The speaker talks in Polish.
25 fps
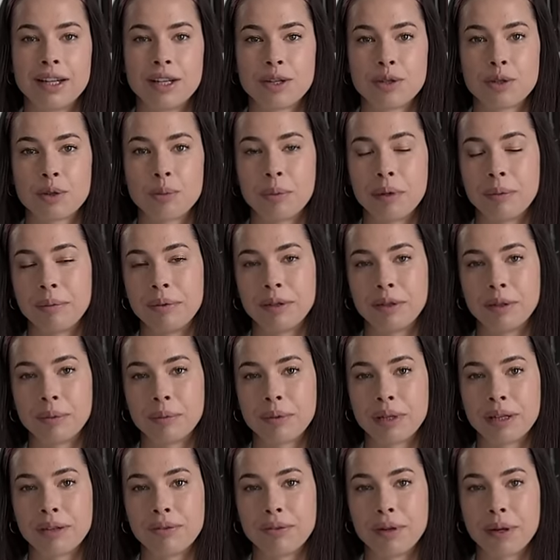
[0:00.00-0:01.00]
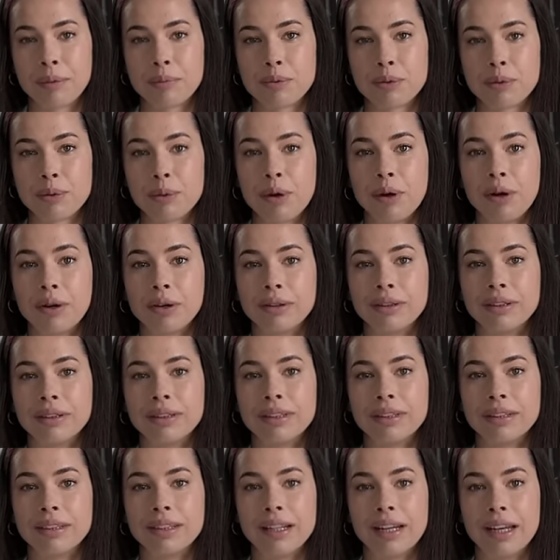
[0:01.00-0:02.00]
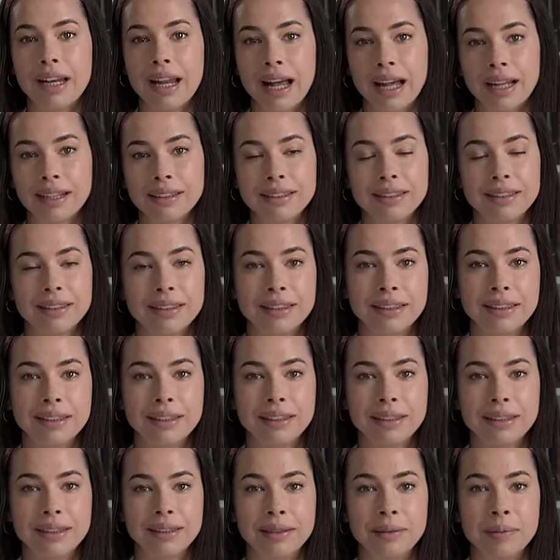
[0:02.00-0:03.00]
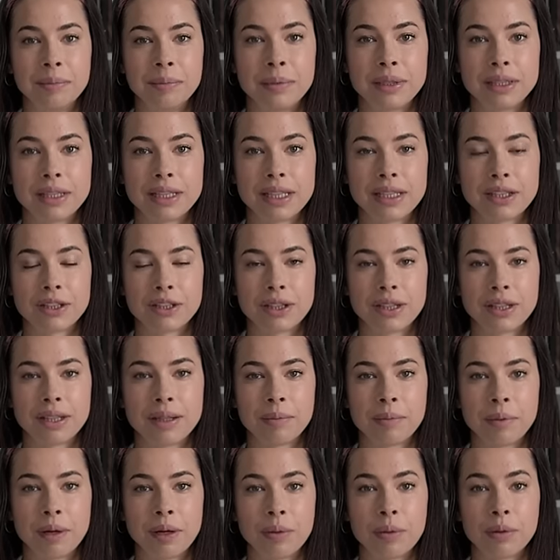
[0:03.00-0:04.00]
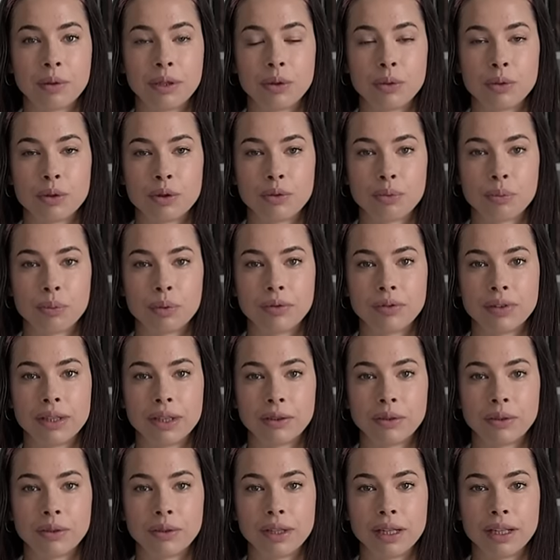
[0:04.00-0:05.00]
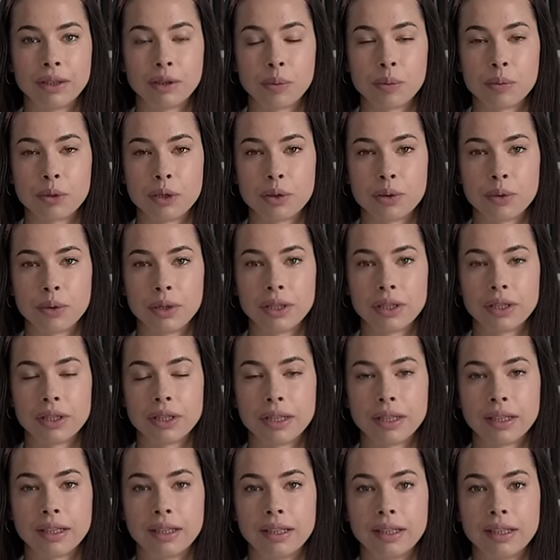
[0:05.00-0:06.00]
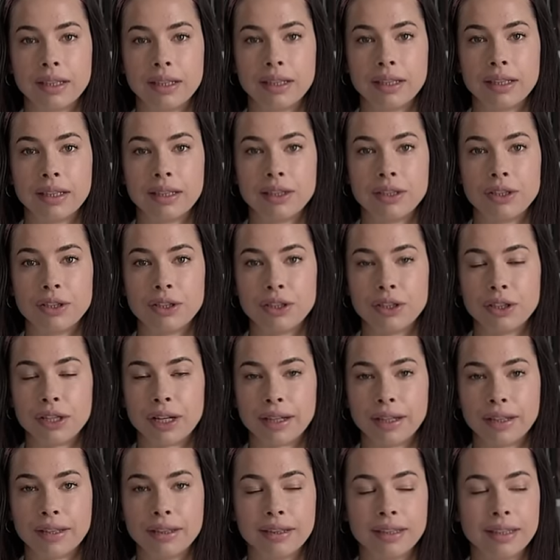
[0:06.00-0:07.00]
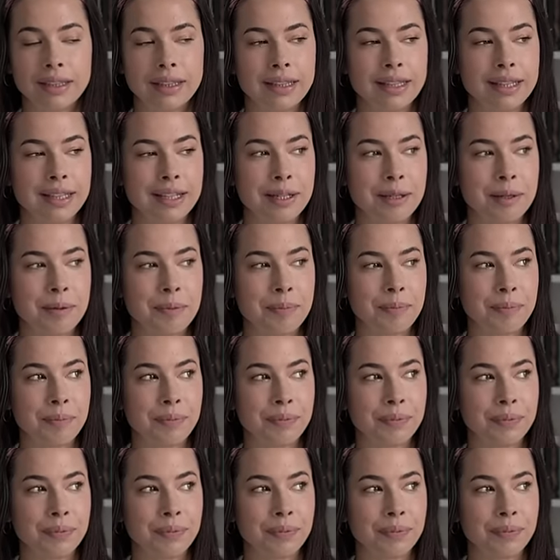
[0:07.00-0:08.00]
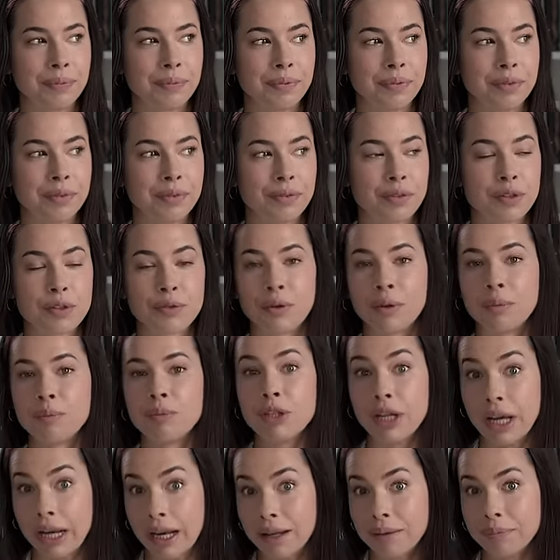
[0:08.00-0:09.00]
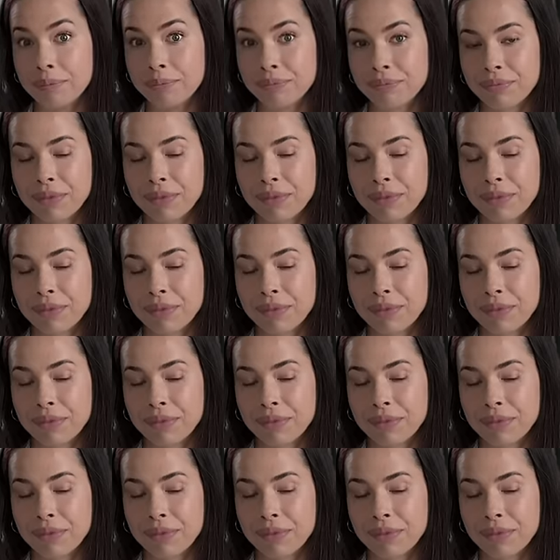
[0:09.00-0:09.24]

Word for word: suplementom Health Labsu od lat i myślę, że mają one duży wpływ na to, jak dobrze czuję się dzisiaj w swoim ciele